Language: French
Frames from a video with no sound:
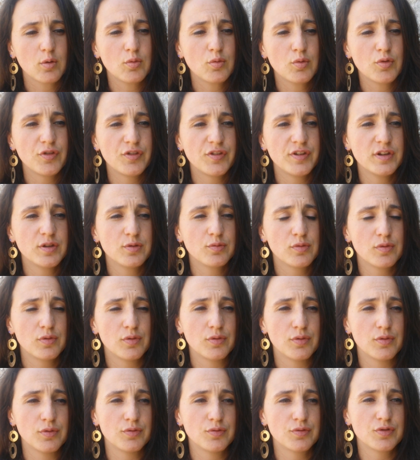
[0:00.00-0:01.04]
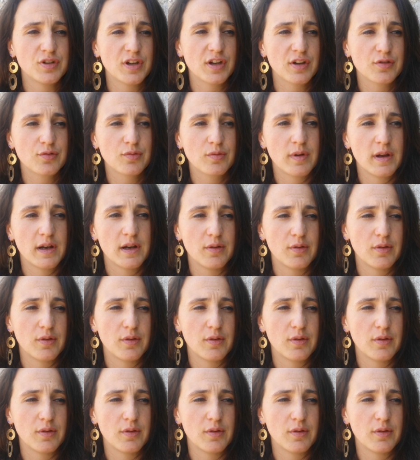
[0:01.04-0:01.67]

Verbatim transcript: Ou si nous, cherchons à